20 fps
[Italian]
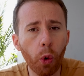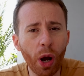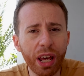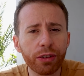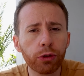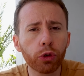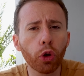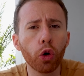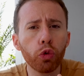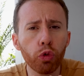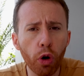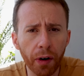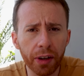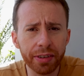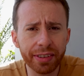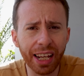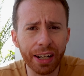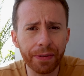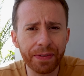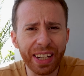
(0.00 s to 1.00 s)
Questo
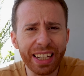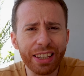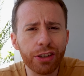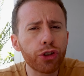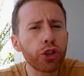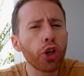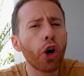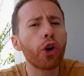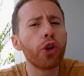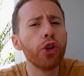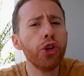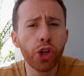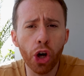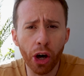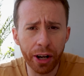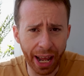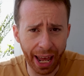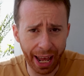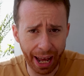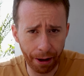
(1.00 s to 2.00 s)
nuovo servizio
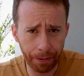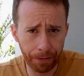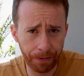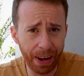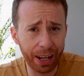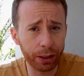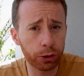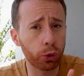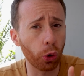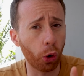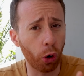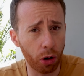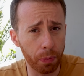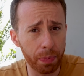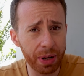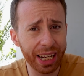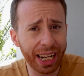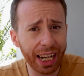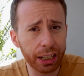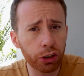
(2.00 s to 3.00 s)
non è affatto
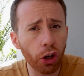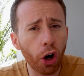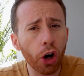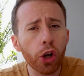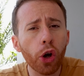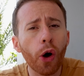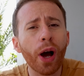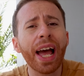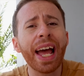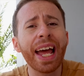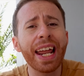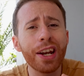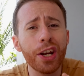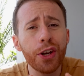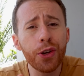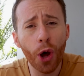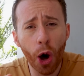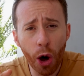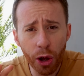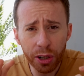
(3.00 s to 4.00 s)
obbligatorio e
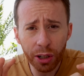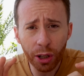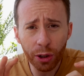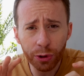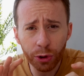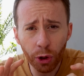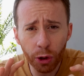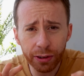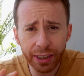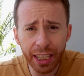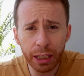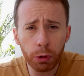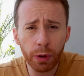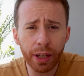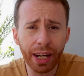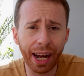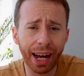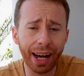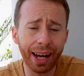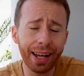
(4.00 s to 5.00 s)
non
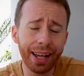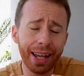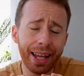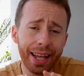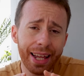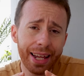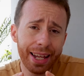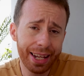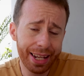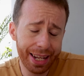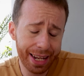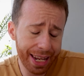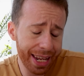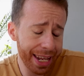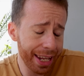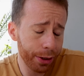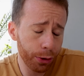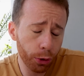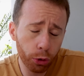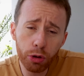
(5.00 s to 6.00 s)
sostituirà
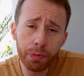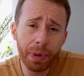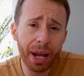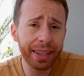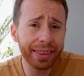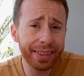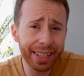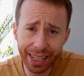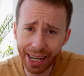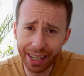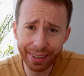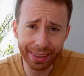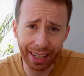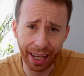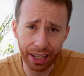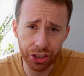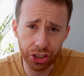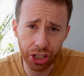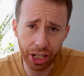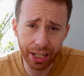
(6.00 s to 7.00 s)
i documenti
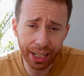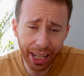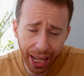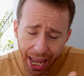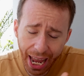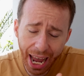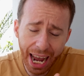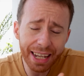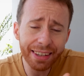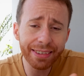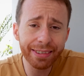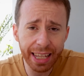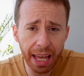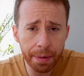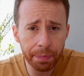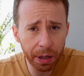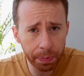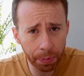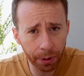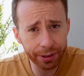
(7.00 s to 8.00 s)
cartacei che hai
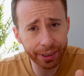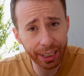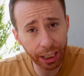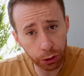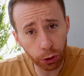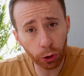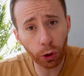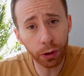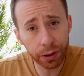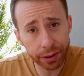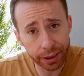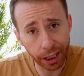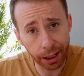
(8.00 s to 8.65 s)
sempre portato con